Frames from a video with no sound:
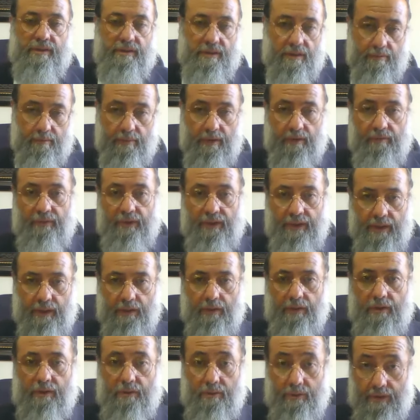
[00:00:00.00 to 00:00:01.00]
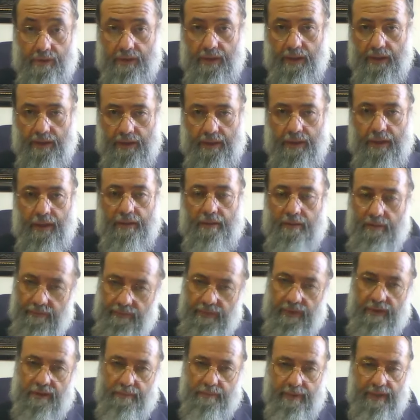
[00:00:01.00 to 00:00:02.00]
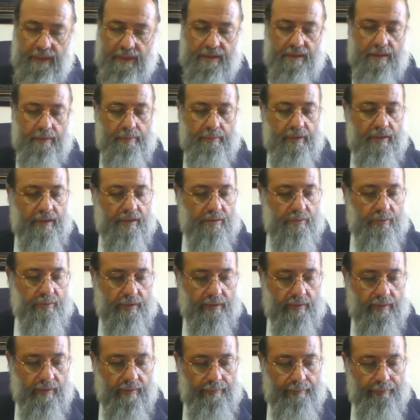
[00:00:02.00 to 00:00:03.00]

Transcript: On va dire alors qu'est-ce que c'est un klal On va expliquer ça par la suite.